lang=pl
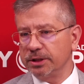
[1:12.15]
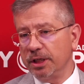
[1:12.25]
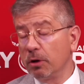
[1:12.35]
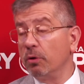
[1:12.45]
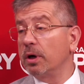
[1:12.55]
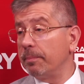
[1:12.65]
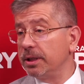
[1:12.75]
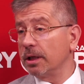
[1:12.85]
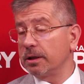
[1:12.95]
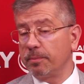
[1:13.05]
nie tylko
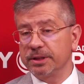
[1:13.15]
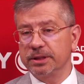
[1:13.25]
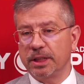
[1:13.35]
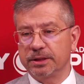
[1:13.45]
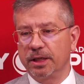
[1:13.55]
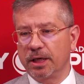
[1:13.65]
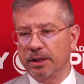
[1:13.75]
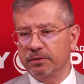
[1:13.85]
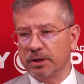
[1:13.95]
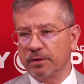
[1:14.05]
kapitan reprezentacji
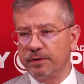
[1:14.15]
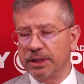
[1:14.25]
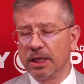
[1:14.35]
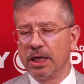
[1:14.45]
GKS-u Katowice,